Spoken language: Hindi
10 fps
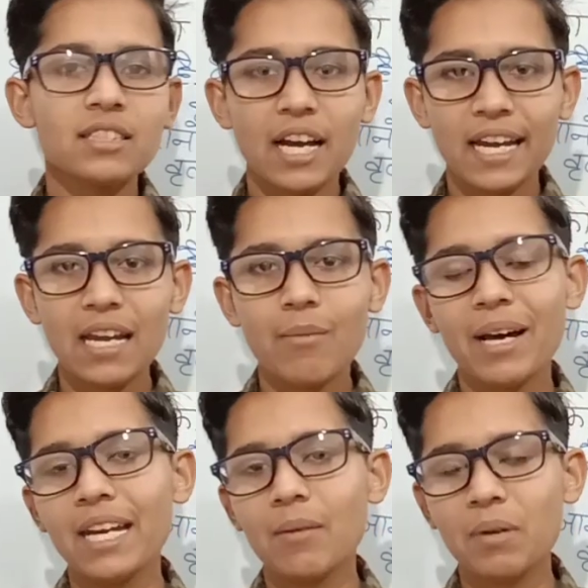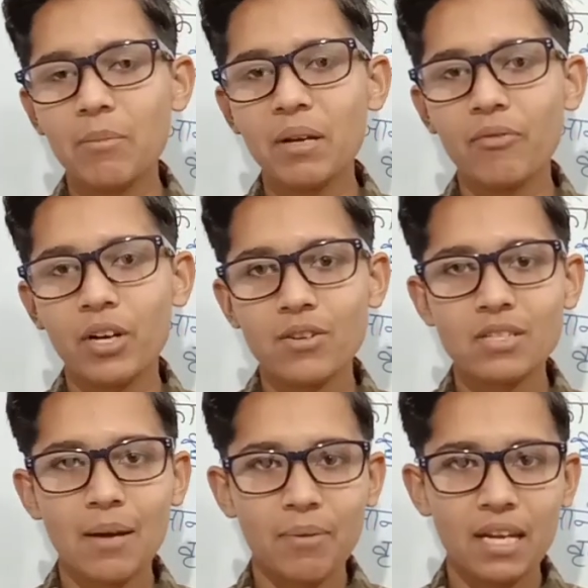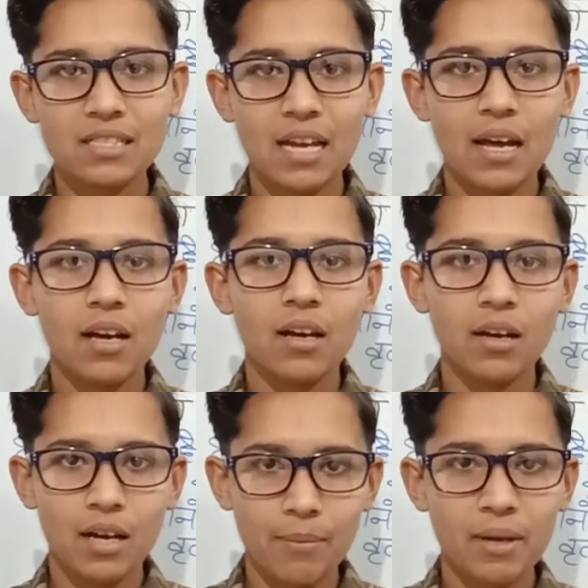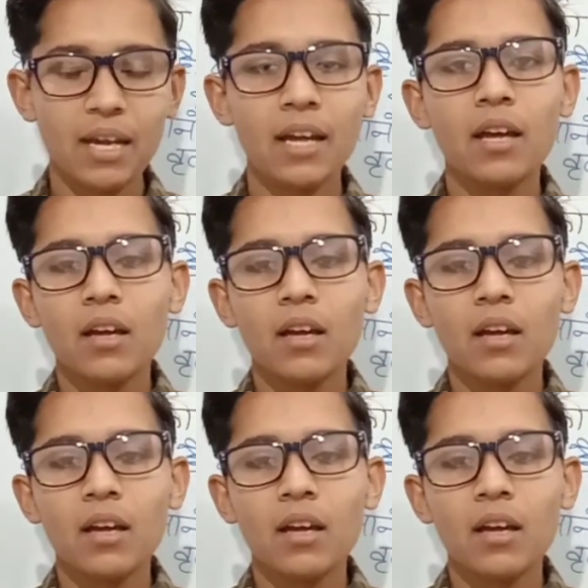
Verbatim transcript: ताकि हमारी अपकमिंग वीडियोज़ आपके साथ आपके